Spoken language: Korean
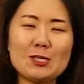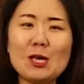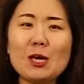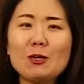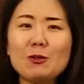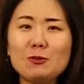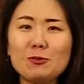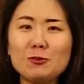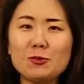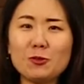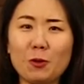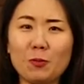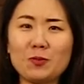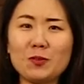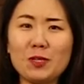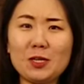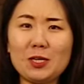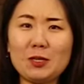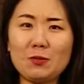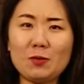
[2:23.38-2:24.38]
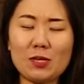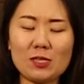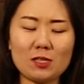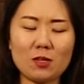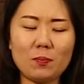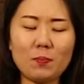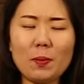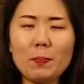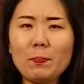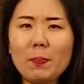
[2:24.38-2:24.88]
세균을 없애기
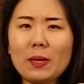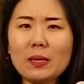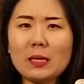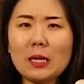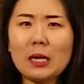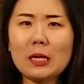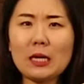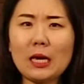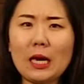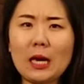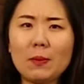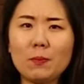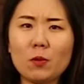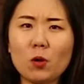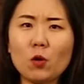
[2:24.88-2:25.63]
위해서 빳빳하게